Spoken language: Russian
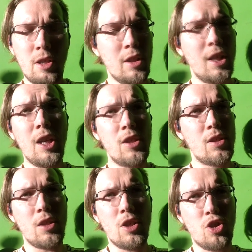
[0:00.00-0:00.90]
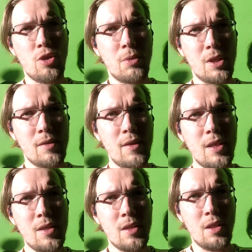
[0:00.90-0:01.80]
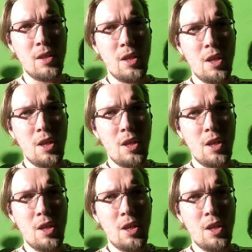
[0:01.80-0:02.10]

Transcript: Я не знаю, с чем это связано.